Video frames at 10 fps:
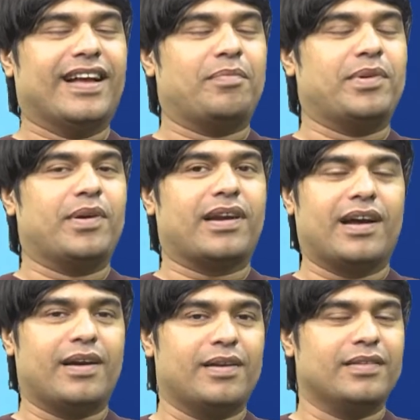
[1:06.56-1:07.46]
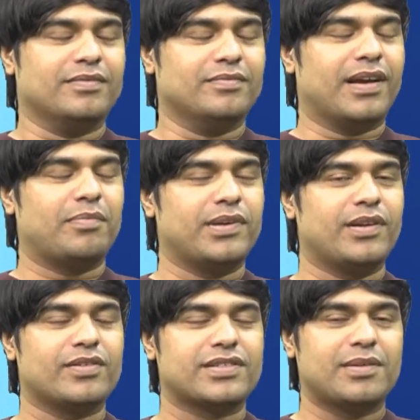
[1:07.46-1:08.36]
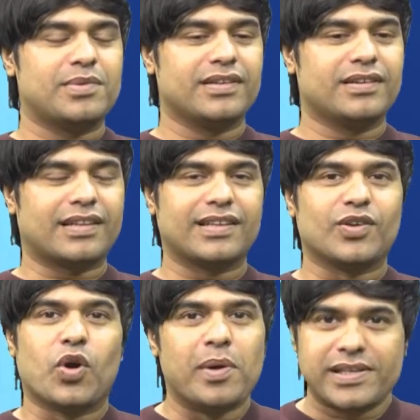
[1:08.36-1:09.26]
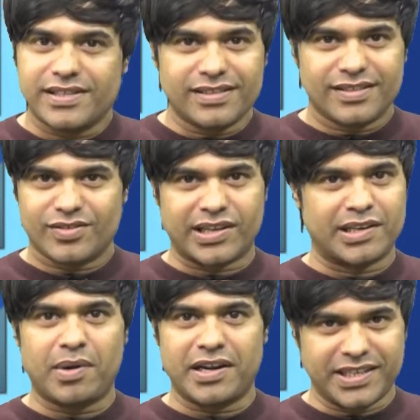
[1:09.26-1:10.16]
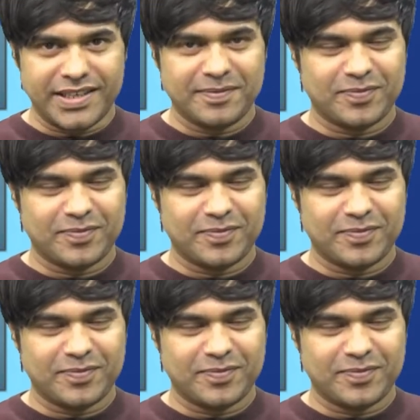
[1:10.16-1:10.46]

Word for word: হ্যাপি নিউ ইয়ার হ্যাপি নিউ ইয়ার হচ্ছে আমি রাতে ঘুমাইছি সো পার্টি